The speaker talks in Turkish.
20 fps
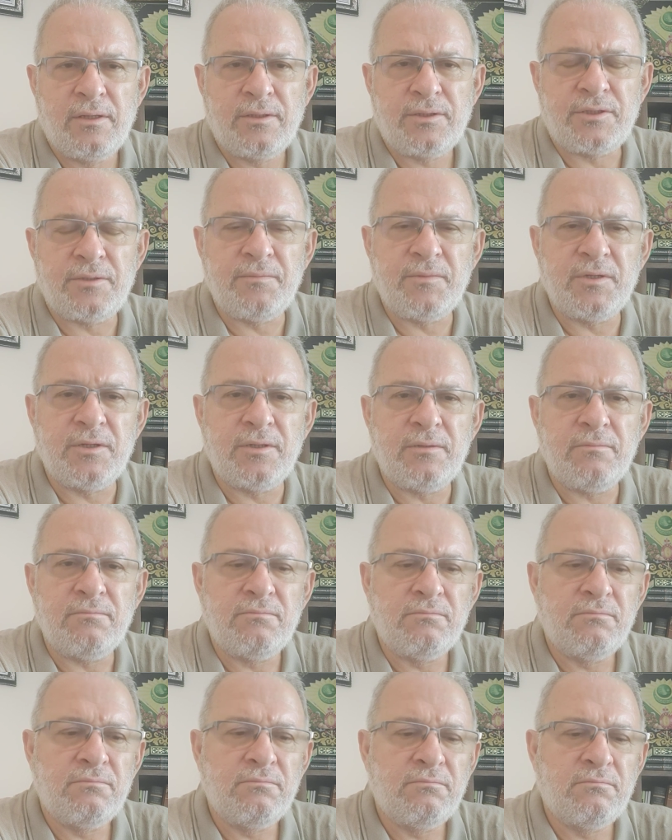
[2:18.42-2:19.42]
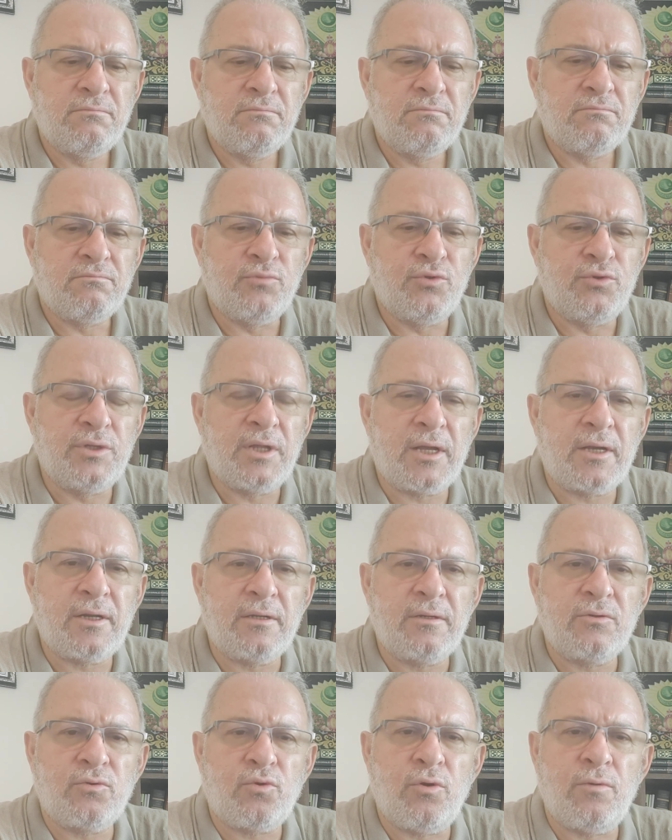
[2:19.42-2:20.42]
Şimdi
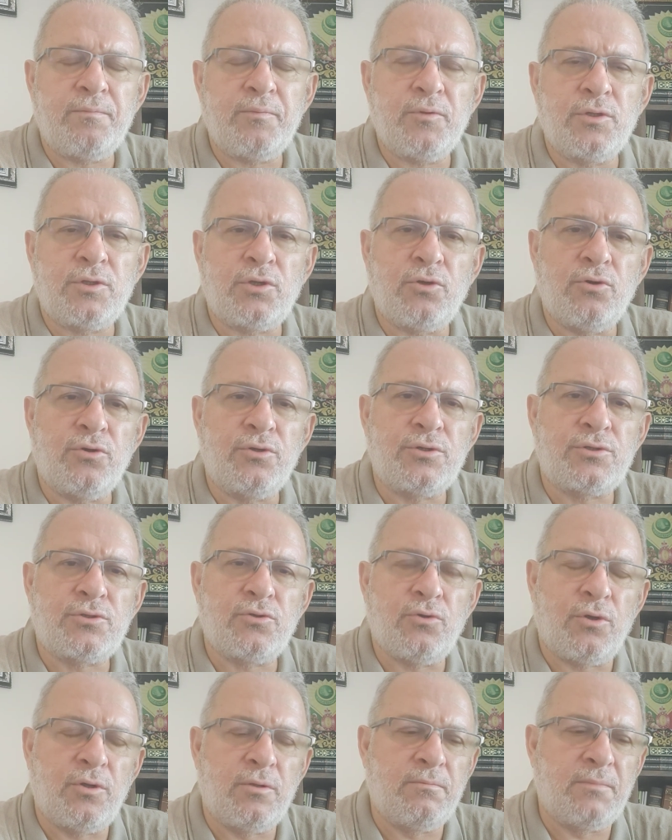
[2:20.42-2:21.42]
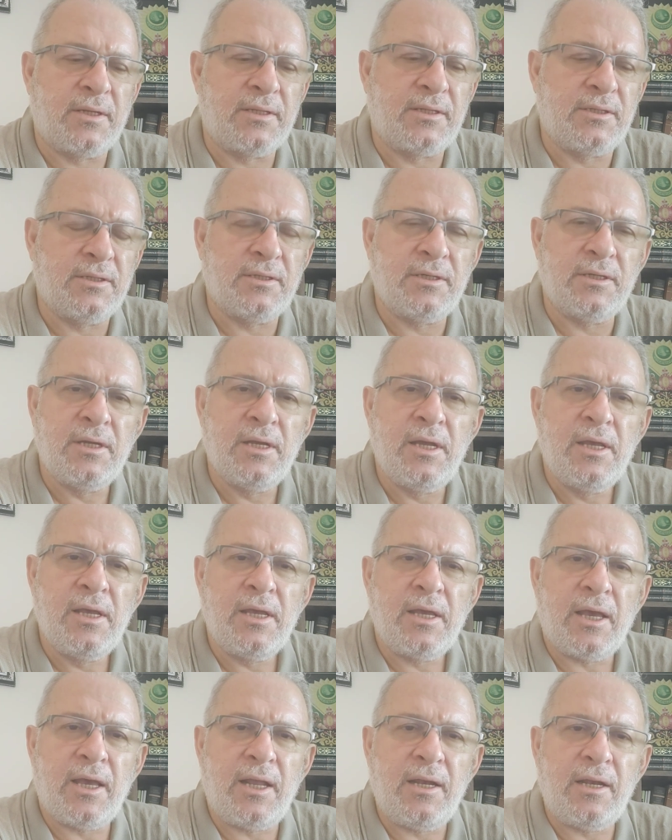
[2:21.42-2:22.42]
Bunların komplo teorisi olmadığı,
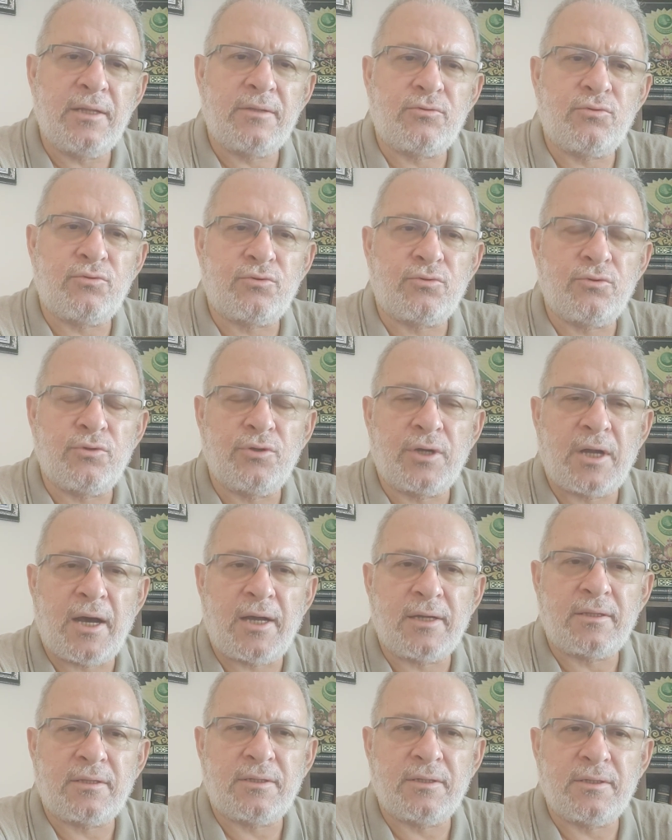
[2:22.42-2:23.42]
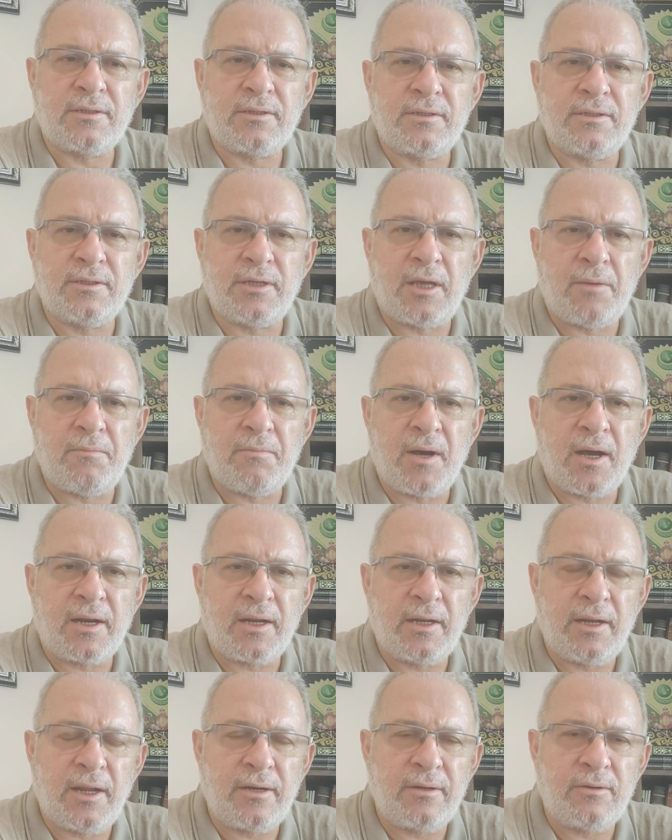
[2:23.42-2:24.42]
elle tutulur artık
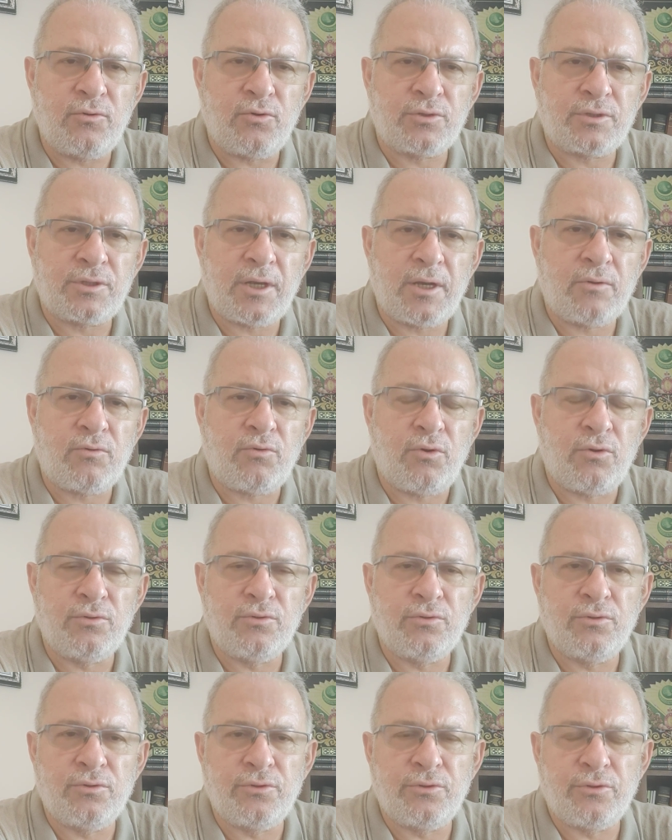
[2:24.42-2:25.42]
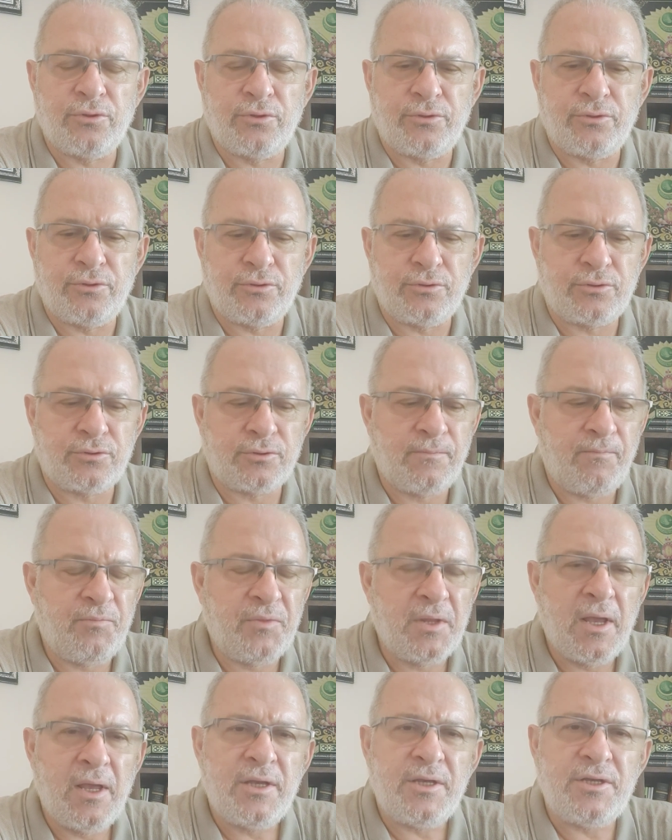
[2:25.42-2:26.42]
emarelerin ortaya konduğunu görüyoruz.
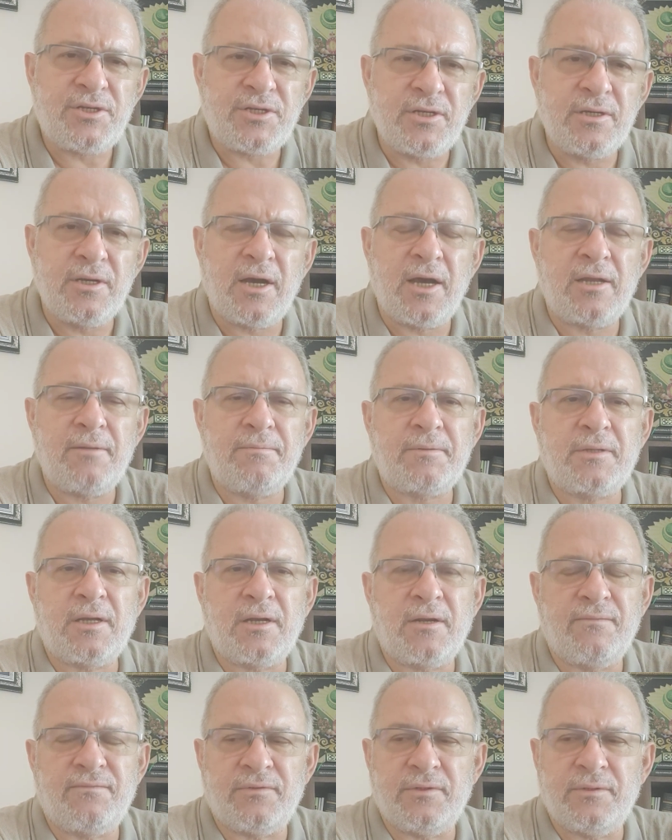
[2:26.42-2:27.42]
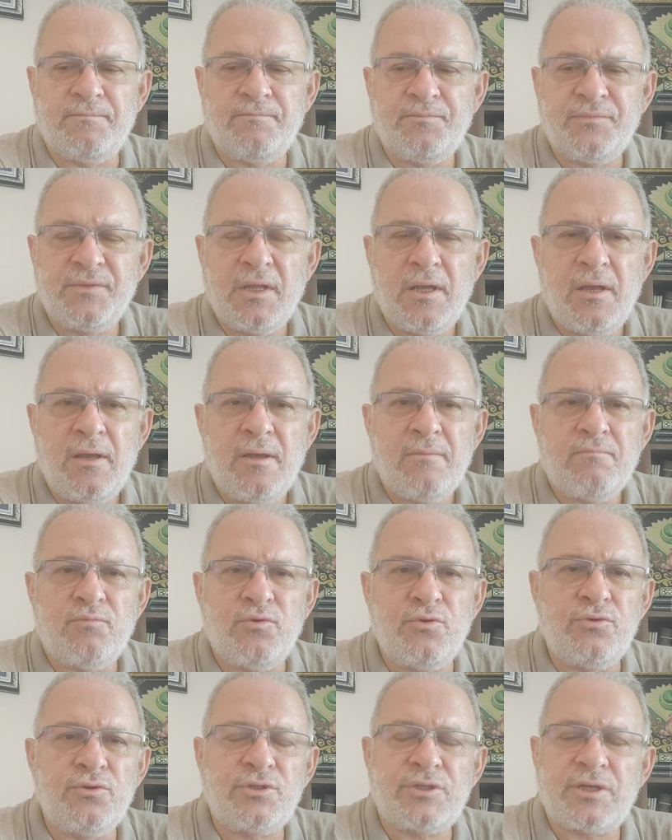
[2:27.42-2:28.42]
İşin garip tarafı
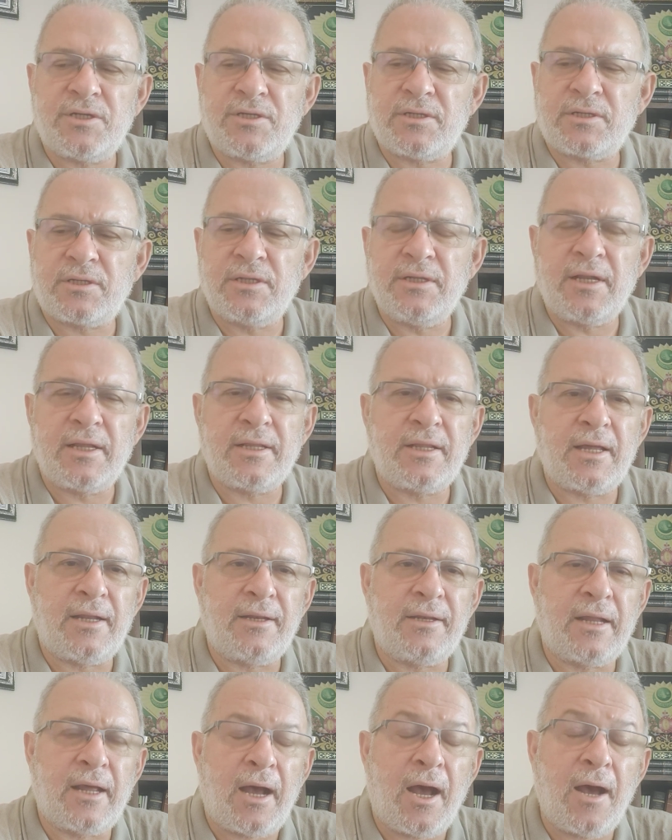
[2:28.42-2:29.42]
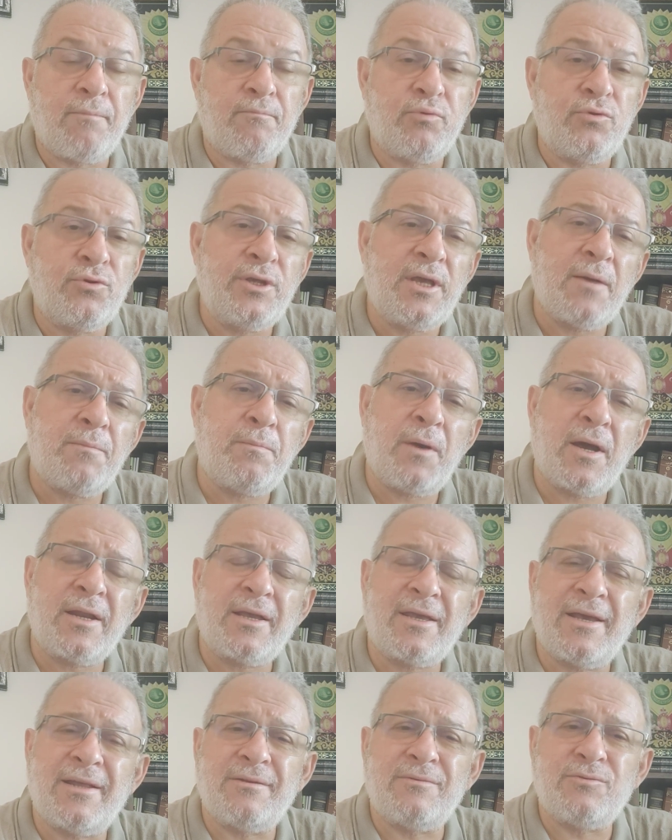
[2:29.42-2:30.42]
bunun çeşitli nedenle ha bunu
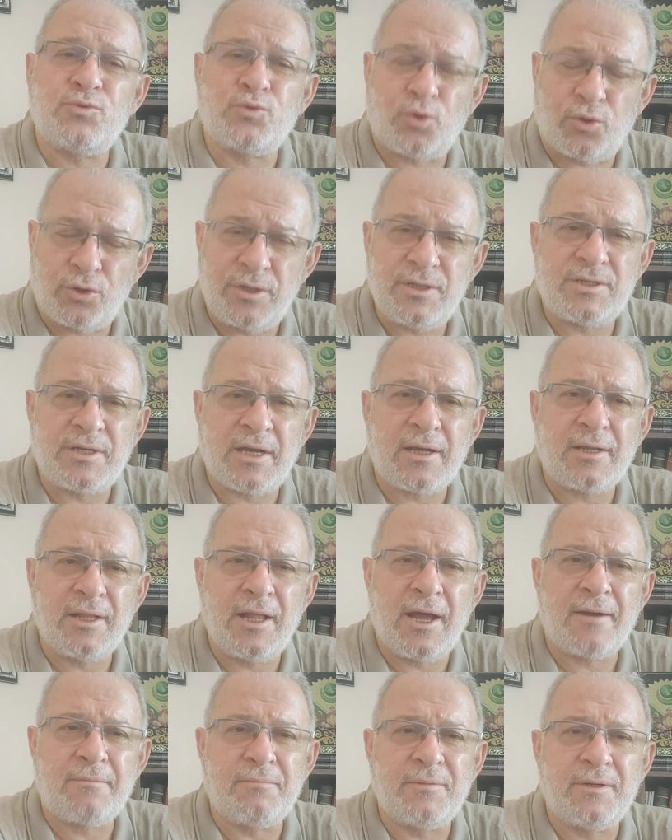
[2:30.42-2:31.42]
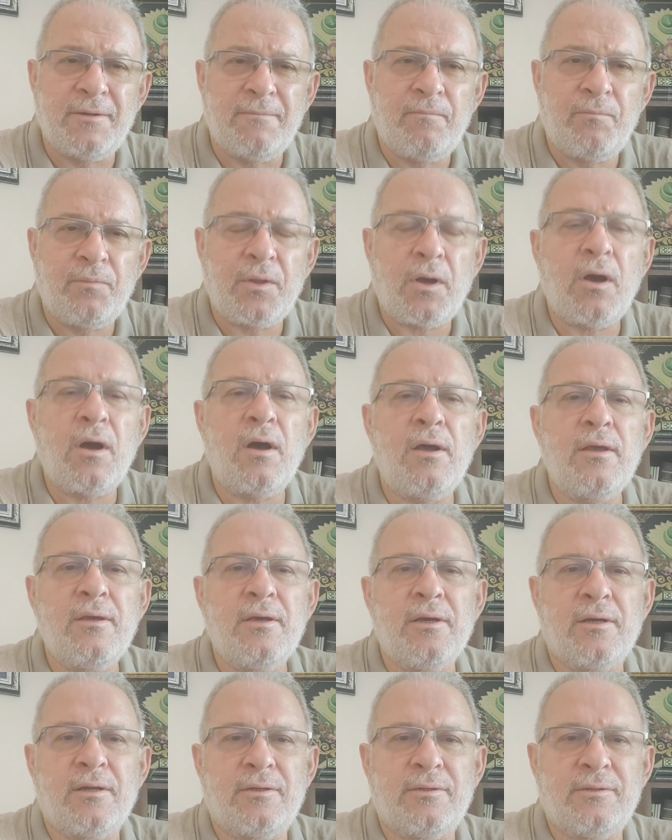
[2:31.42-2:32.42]
yaparken zorlayacaklar mı?
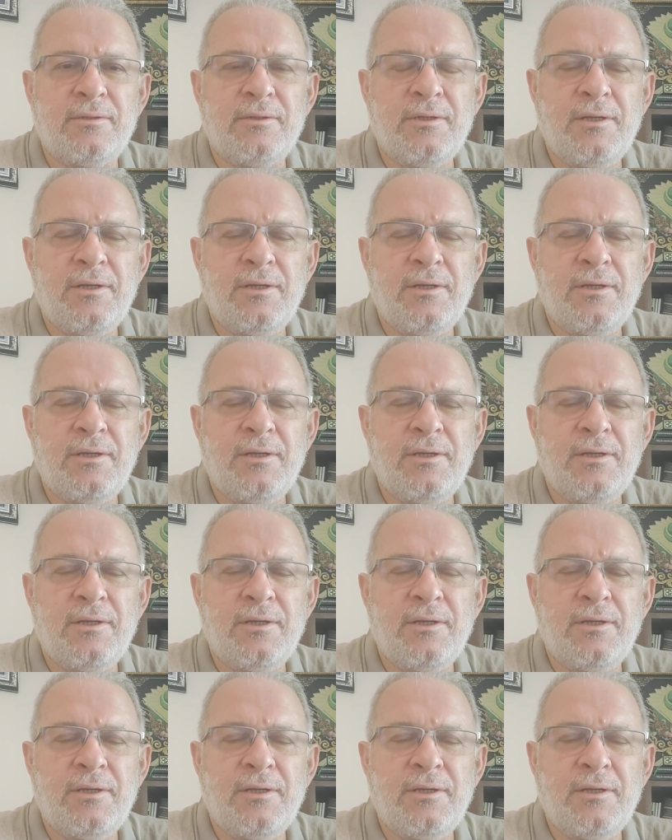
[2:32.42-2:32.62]
Hayır.